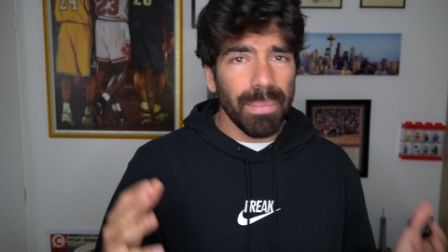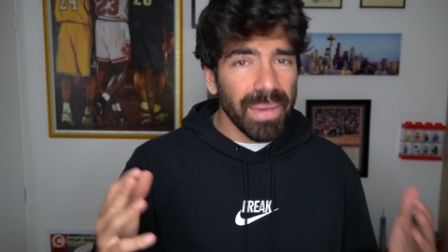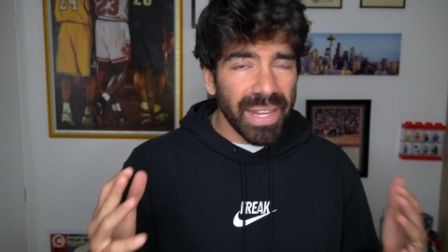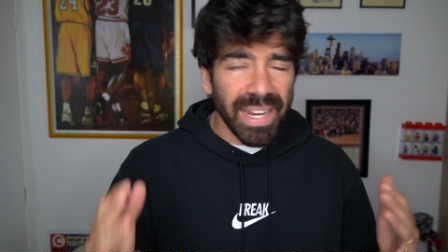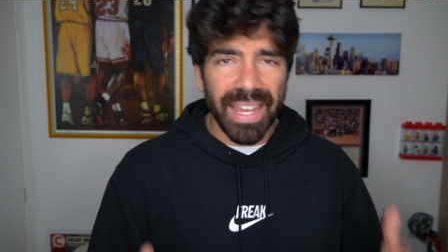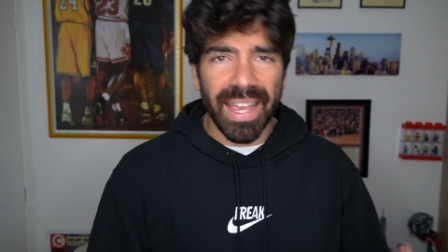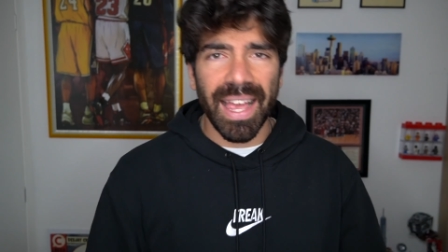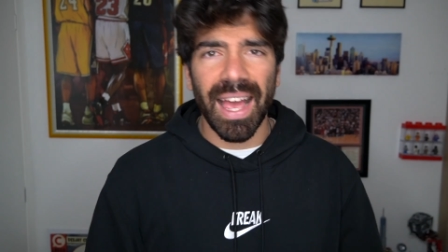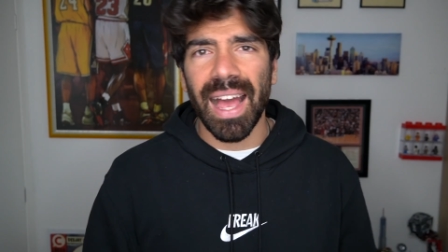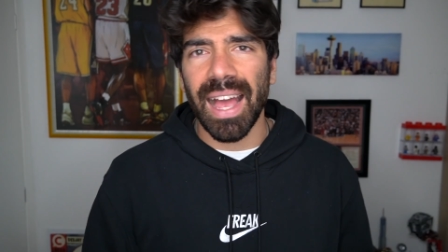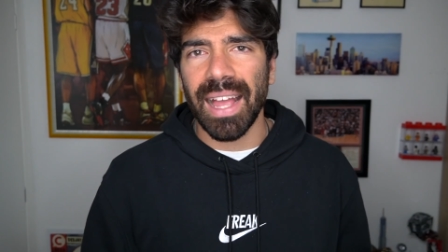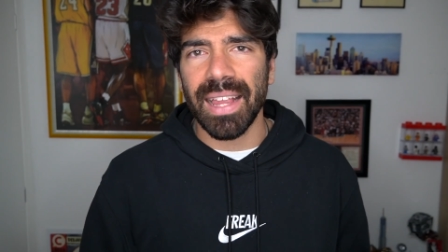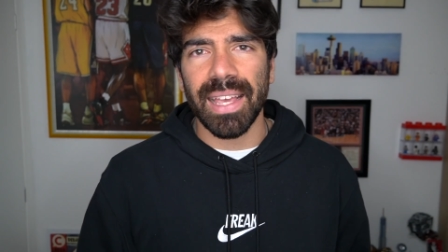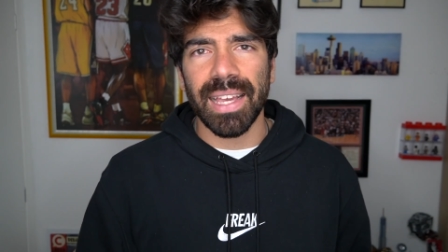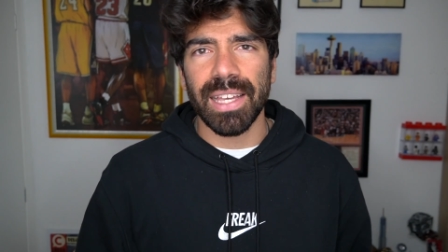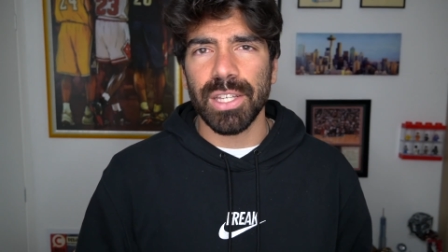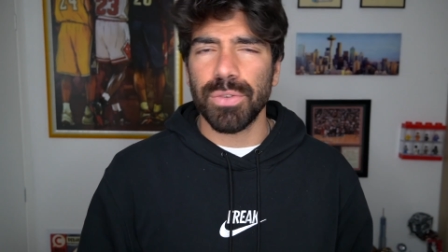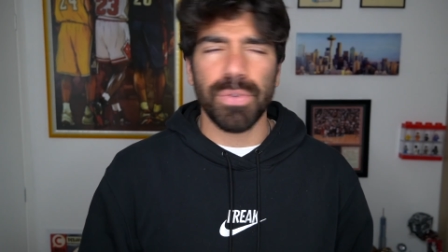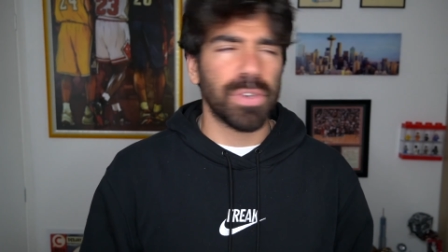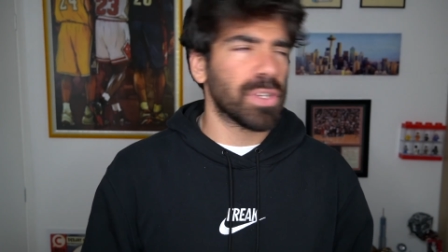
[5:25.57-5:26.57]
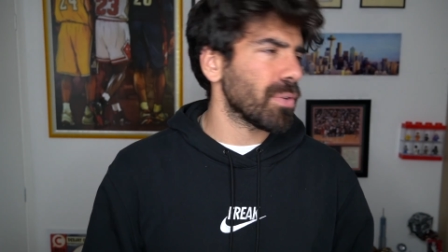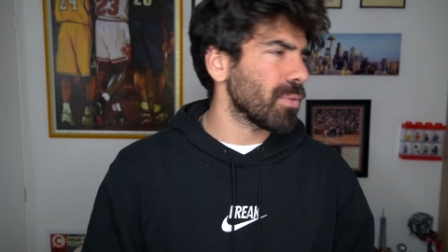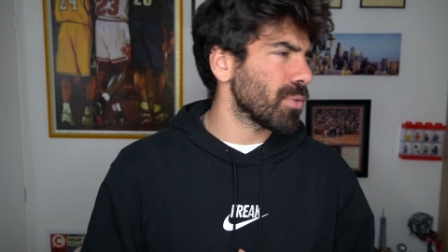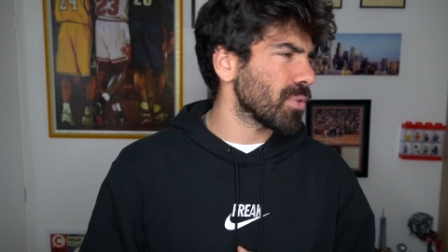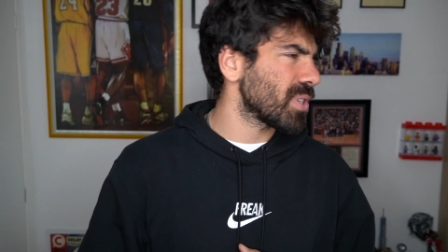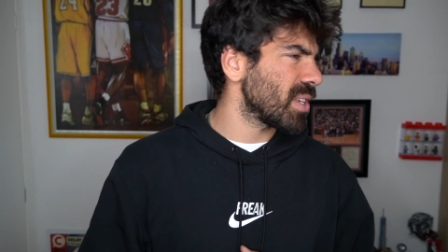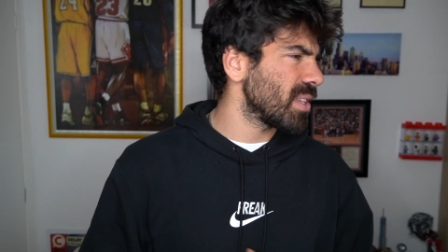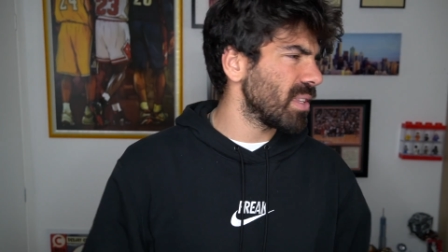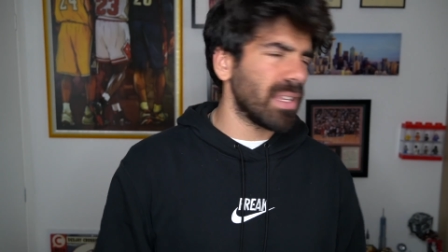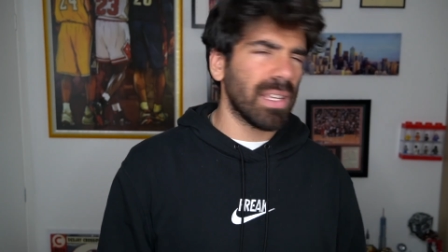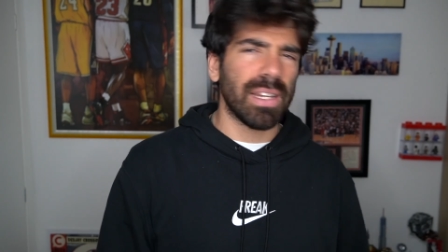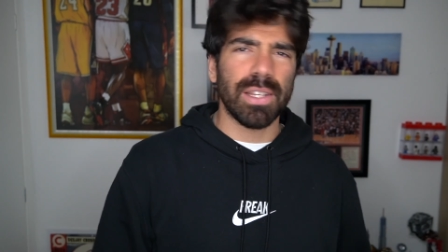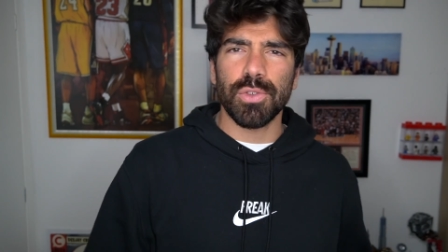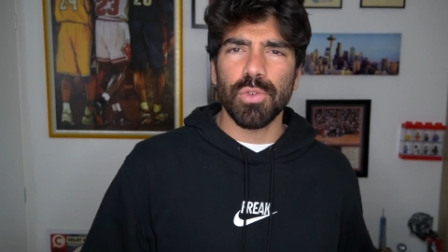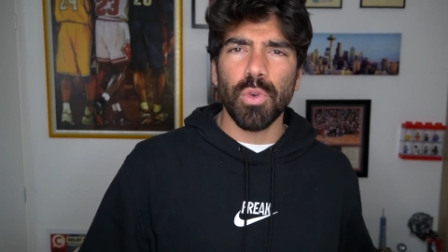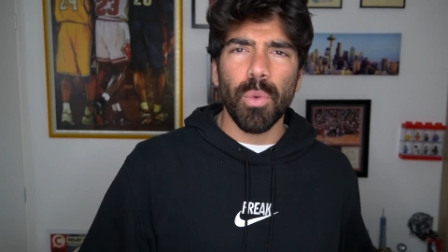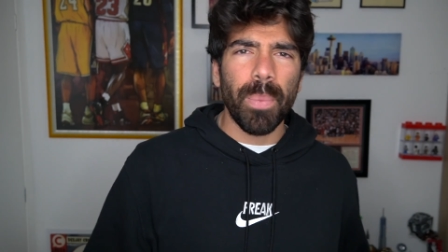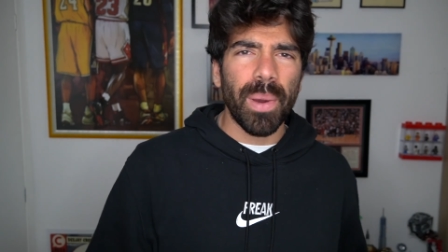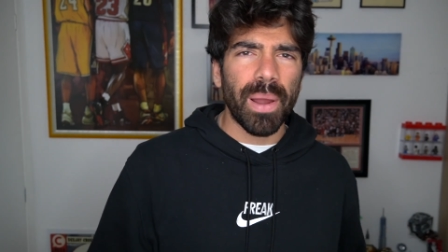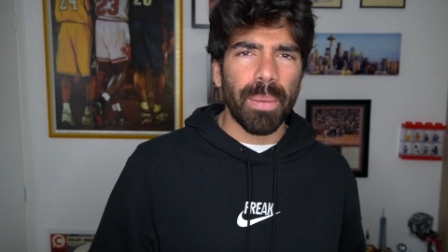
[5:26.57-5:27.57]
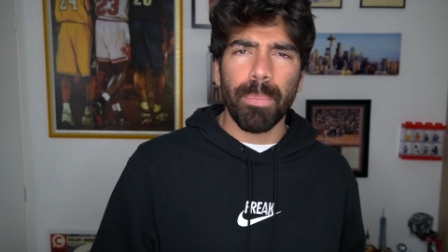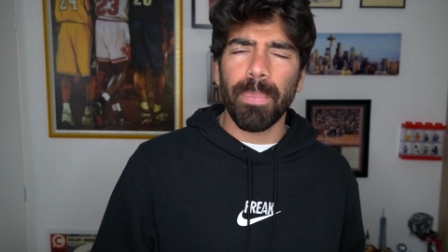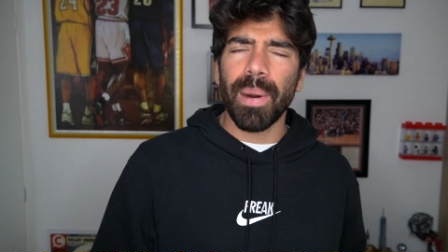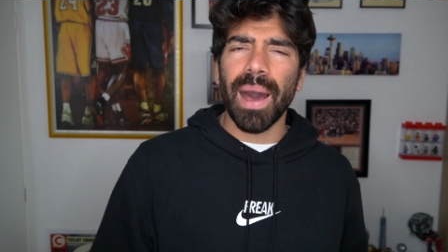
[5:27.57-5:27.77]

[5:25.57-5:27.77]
americane che ci facevano sentire super